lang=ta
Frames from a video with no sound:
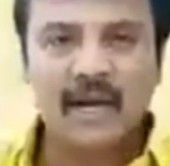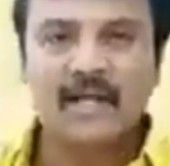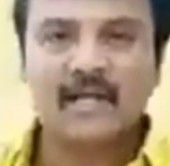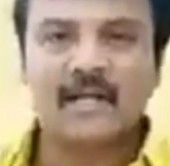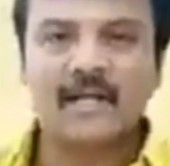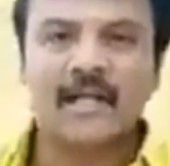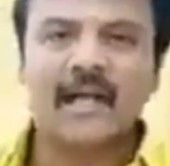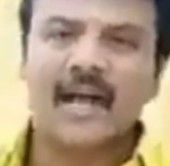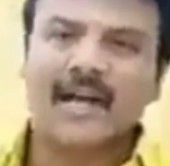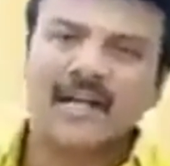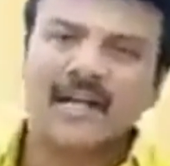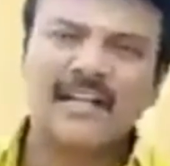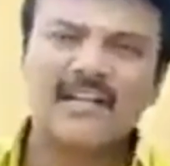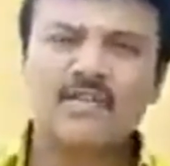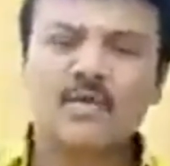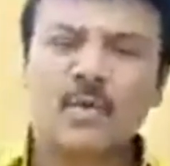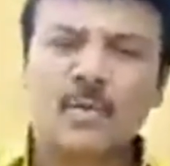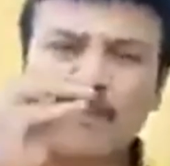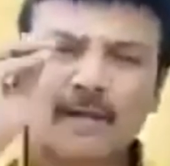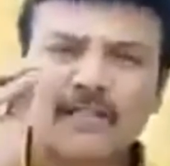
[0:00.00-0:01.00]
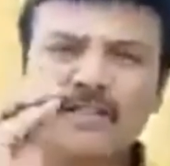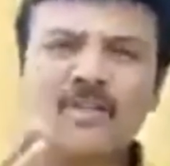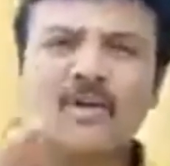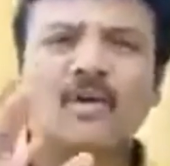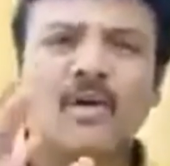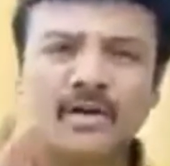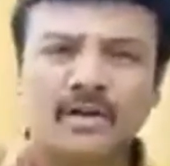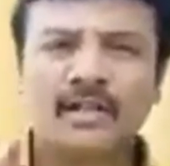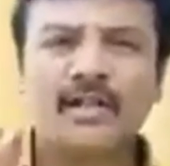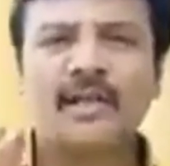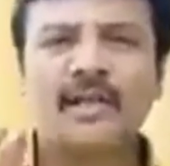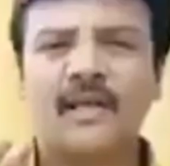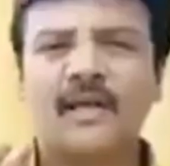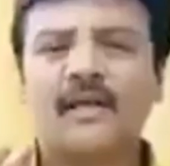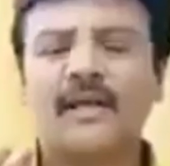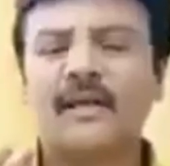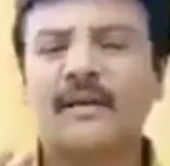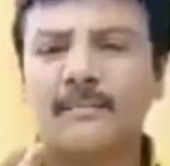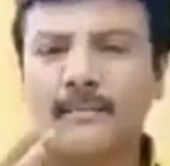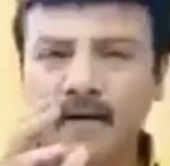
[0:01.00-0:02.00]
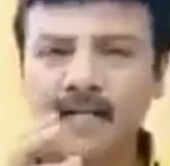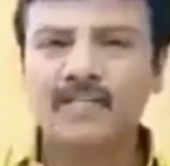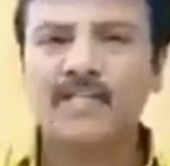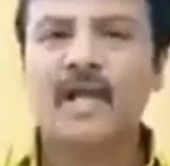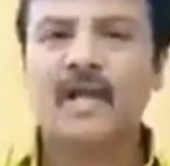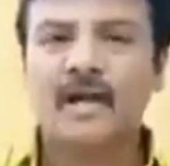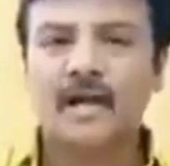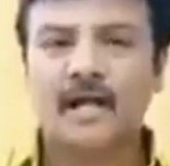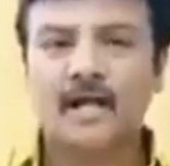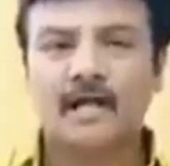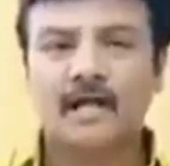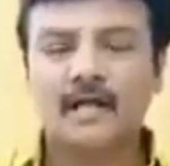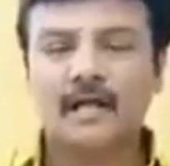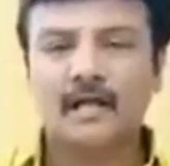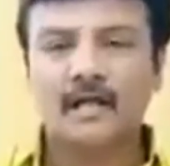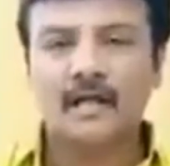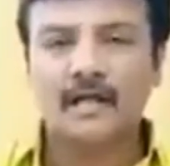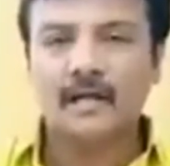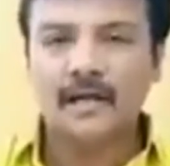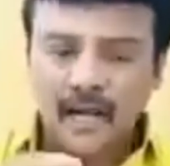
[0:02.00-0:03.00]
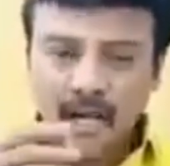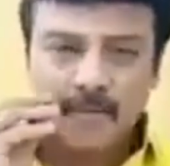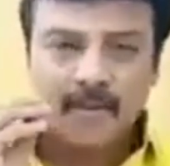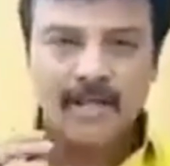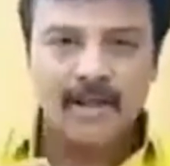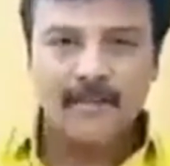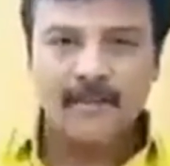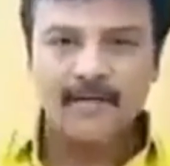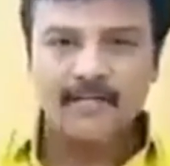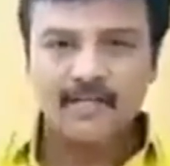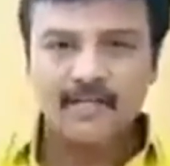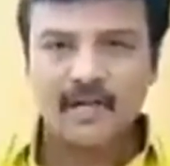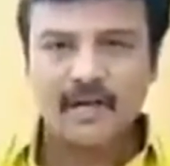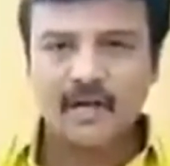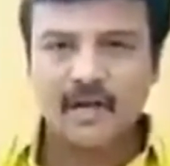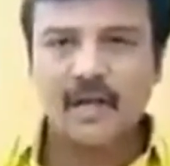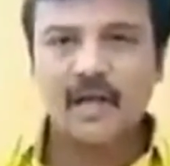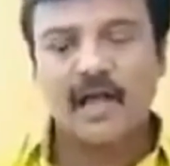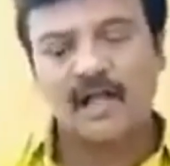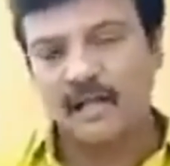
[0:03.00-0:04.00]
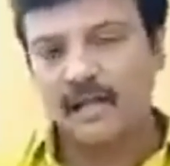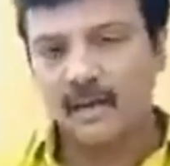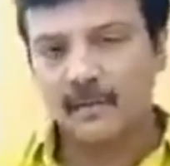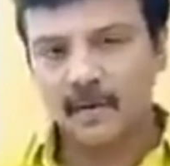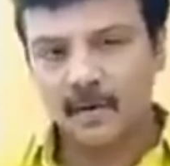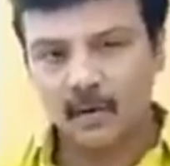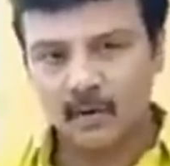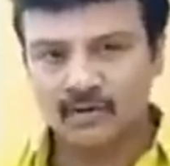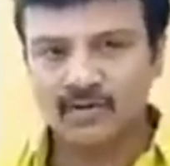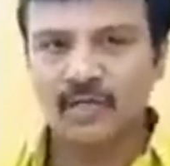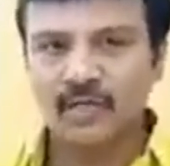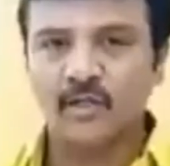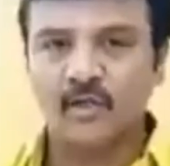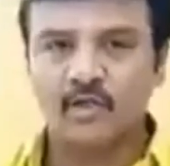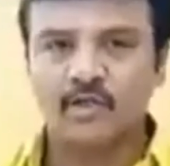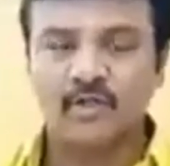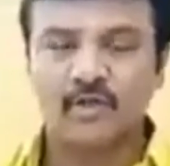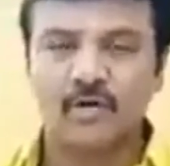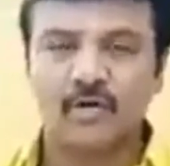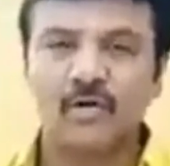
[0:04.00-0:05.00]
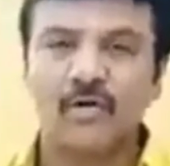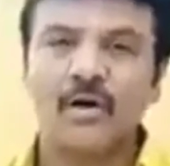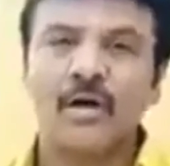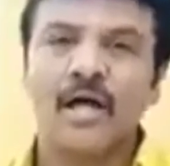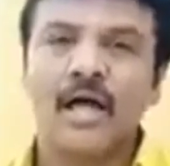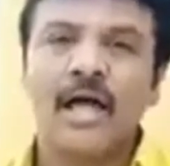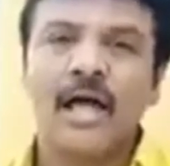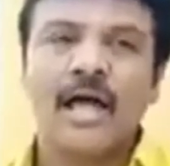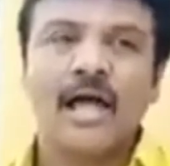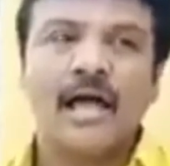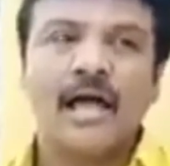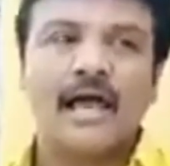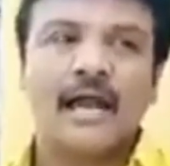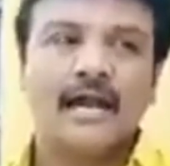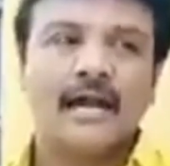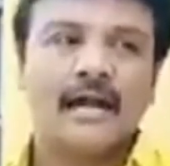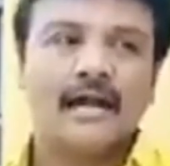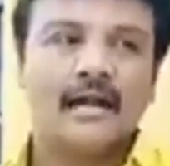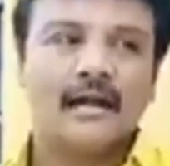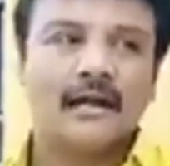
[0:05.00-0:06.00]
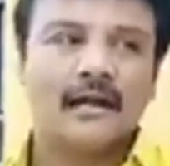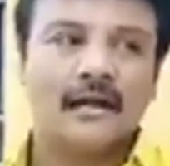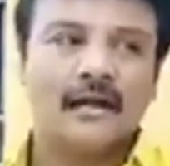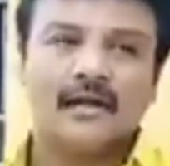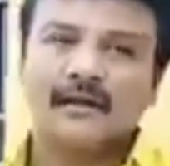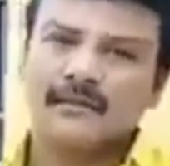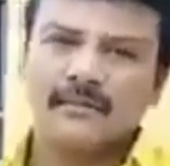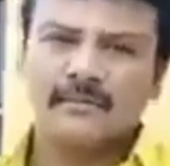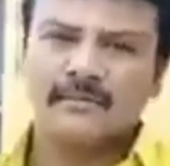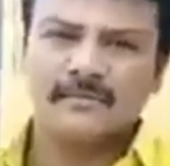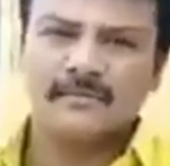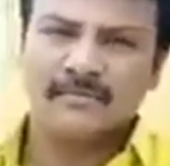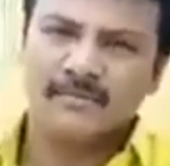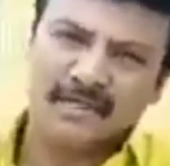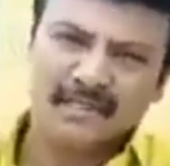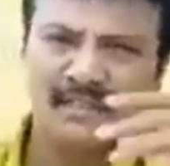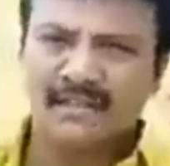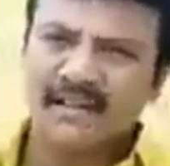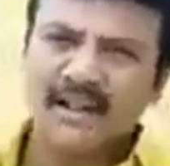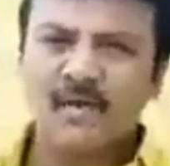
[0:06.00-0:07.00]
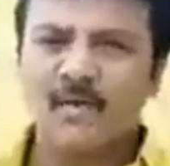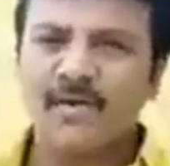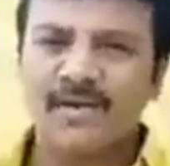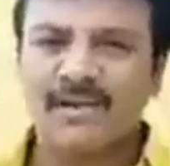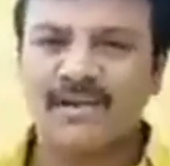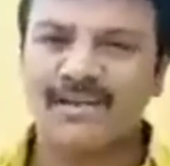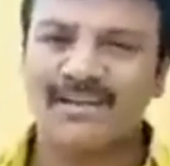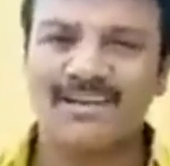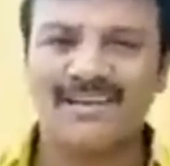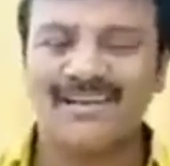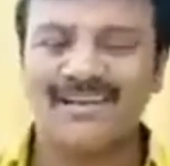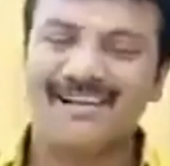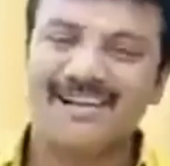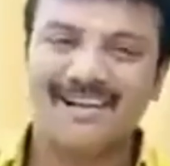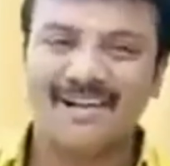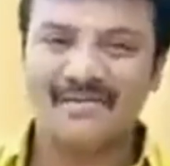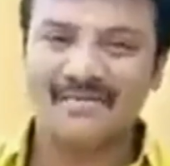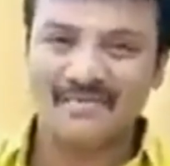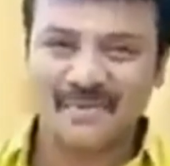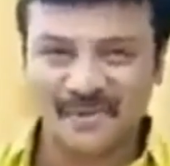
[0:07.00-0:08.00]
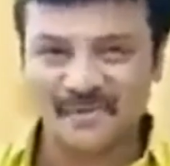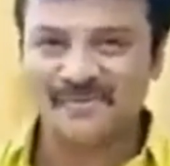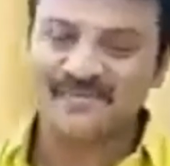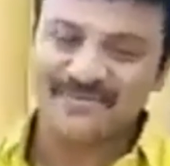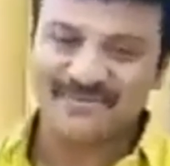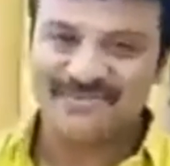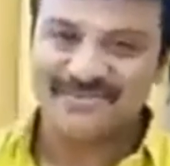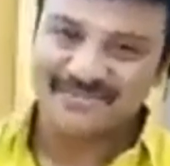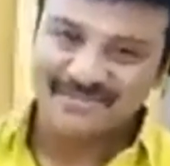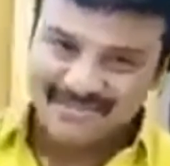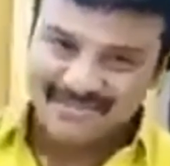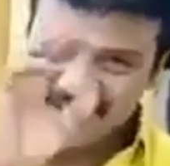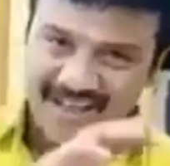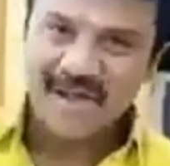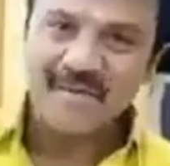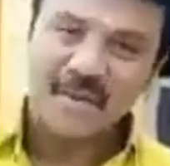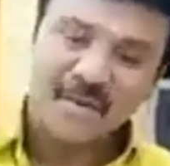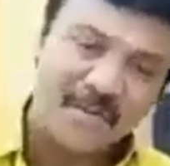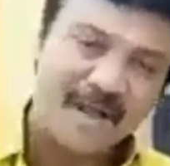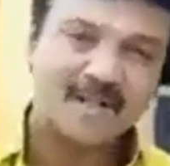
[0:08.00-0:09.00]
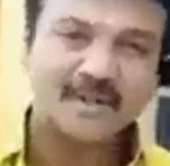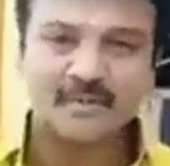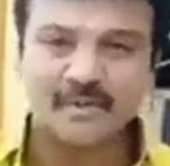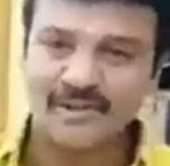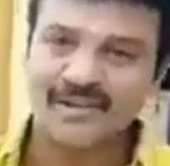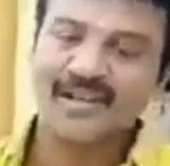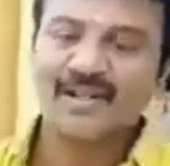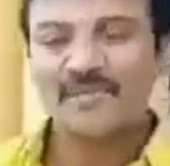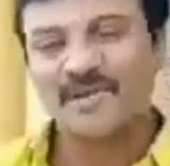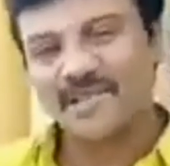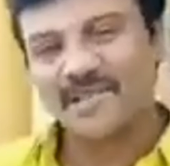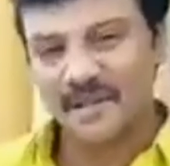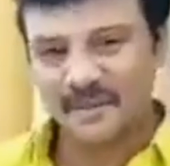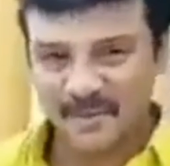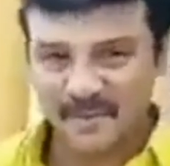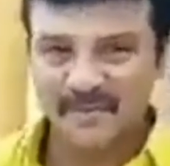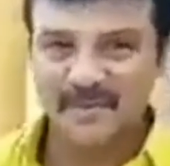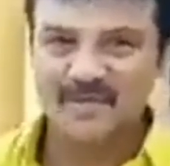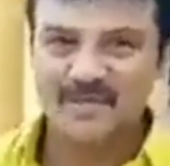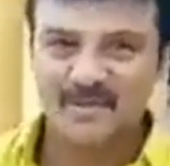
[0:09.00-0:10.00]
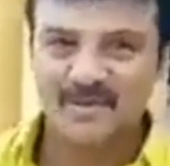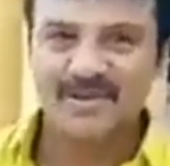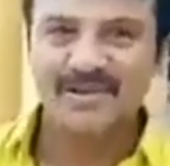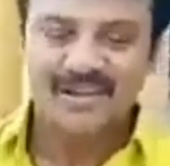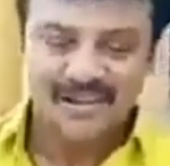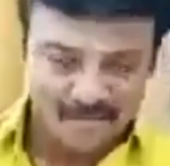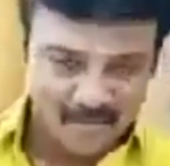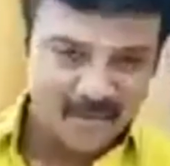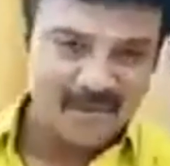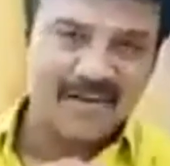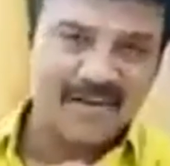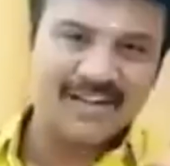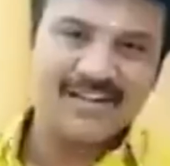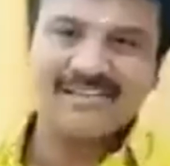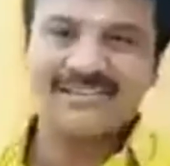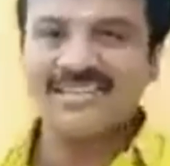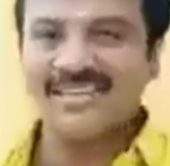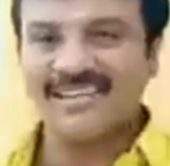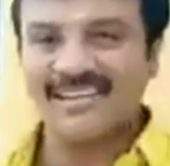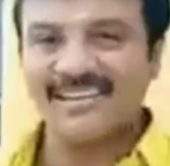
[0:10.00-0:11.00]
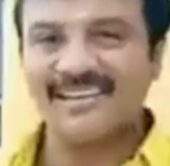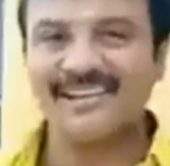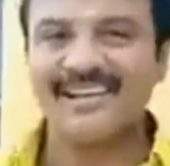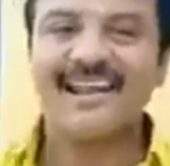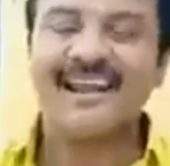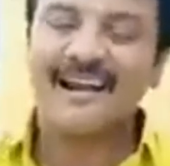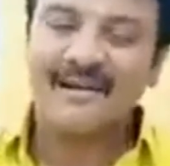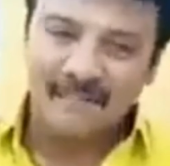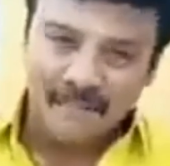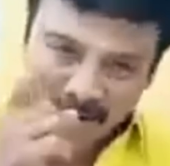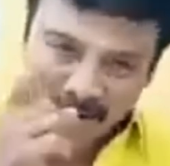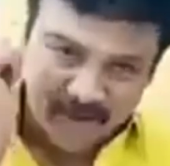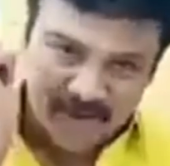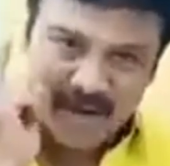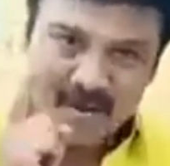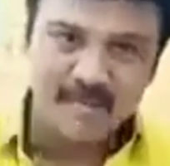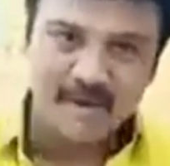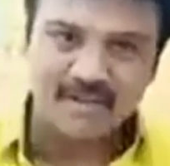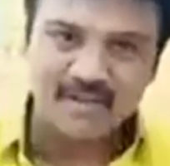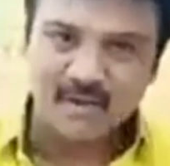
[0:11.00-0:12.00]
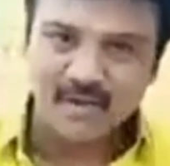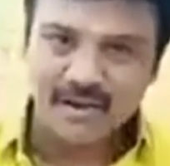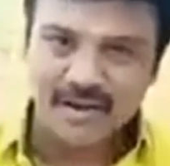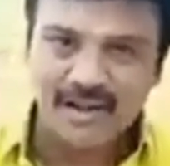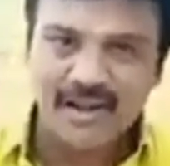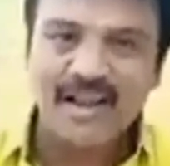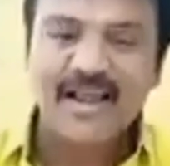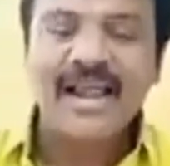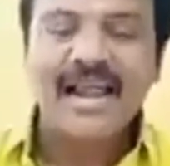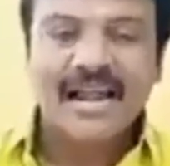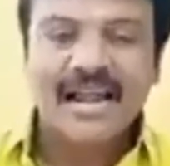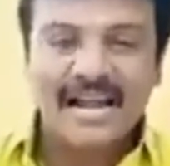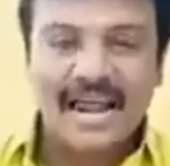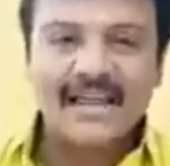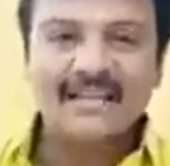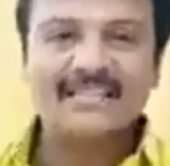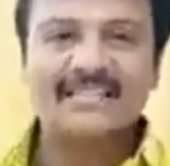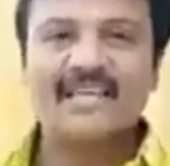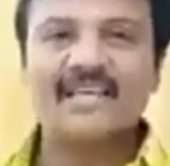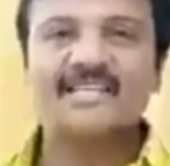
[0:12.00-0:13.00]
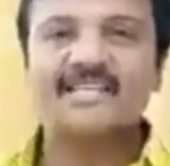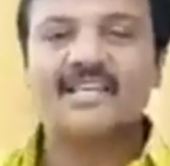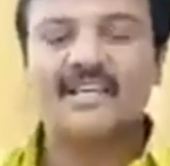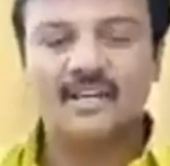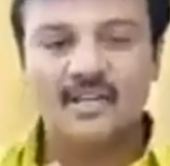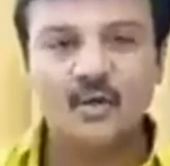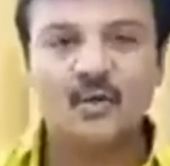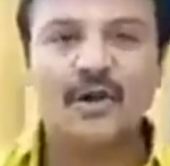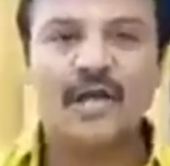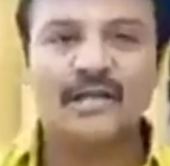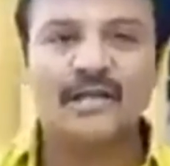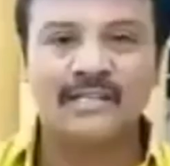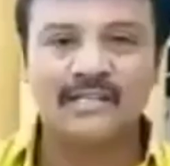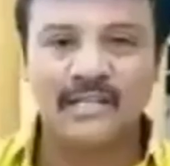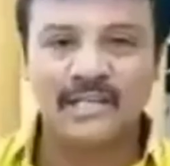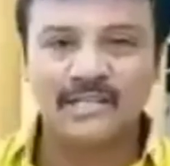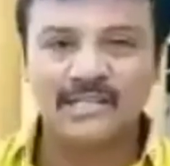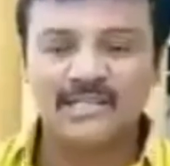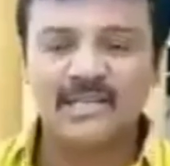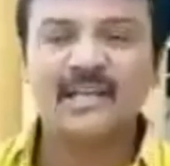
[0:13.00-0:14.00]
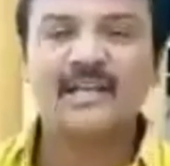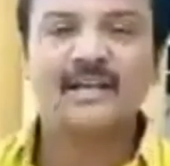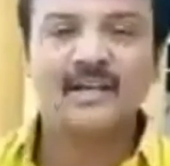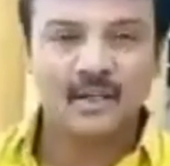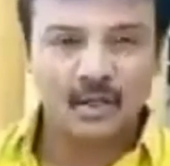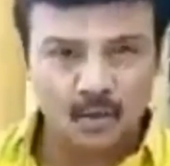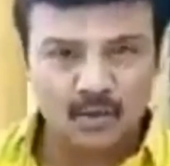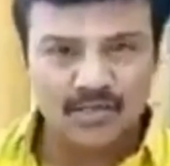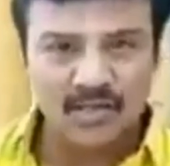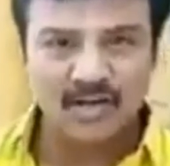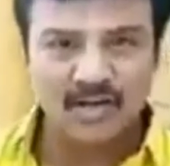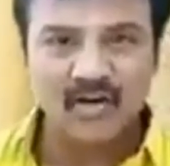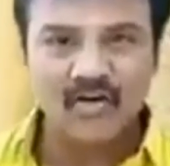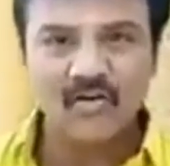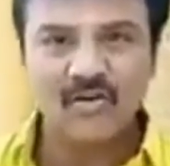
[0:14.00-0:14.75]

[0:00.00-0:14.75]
வைரல் ஆக்குங்க அட்லீஸ்ட் ஒரு பத்து குழந்தைங்க படிச்சாங்கன்னா நல்லபடியா படிச்சாங்கன்னா அது நம்மளுக்கு ஒரு சந்தோஷம் இருக்கும் அண்ட் மற்றதெல்லாம் விடுங்க அப்புறம் அப்புறம் பார்த்துப்போம் அதை பற்றி அப்புறம் பேசுவோம் மொத்தம் இது செய்யுங்க மறுபடியும் நம்பரை சொல்கிறேன் நைன் சிக்ஸ் டூ நைன் சிக்ஸ் டூ